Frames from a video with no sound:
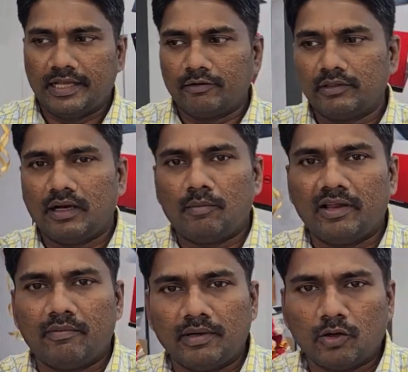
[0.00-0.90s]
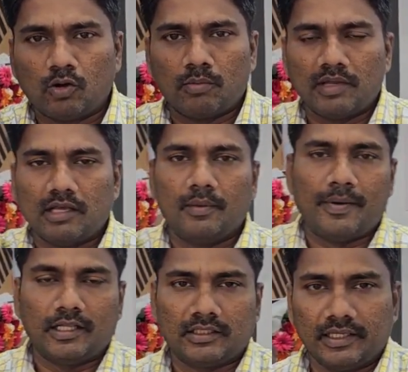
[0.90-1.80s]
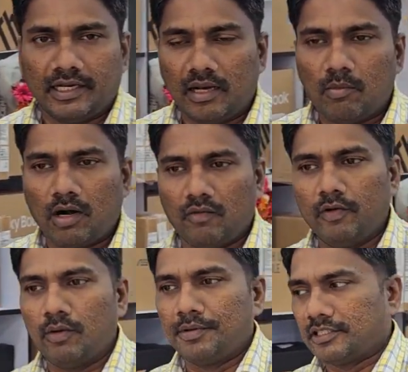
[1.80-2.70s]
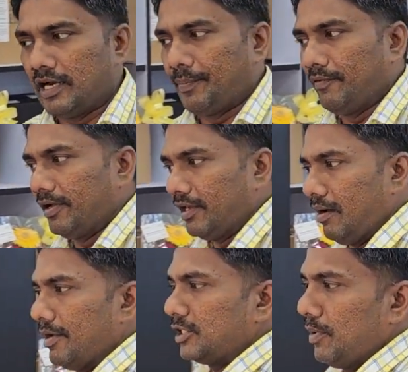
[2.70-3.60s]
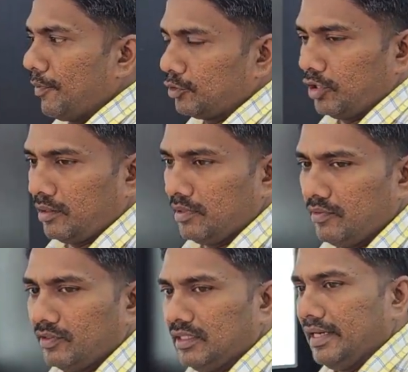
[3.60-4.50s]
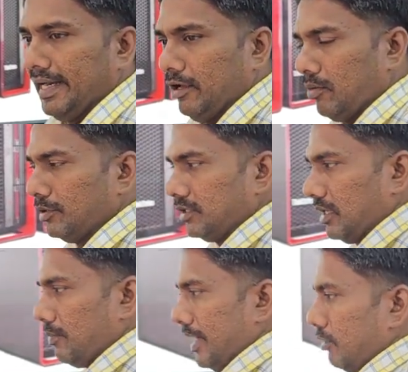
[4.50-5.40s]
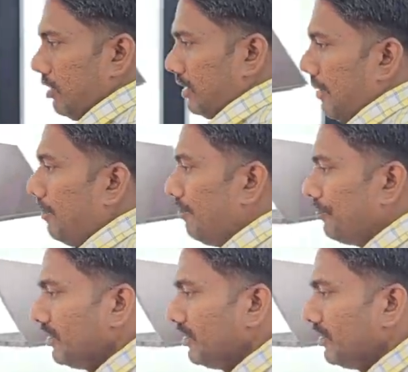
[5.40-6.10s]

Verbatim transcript: இங்கே வந்து அவைலபிள் இருக்கும் நீங்கள் அதை பார்த்து என்னென்ன மாடல் வேணும் அப்படின்னு செலக்ட் பண்ணி வாங்கிக்கலாம் ஹெச்பி பொறுத்த வரைக்கும் இருபத்தி ரெண்டாயிரம் பட்ஜெட்டில் பிராண்ட் லேப்டாப்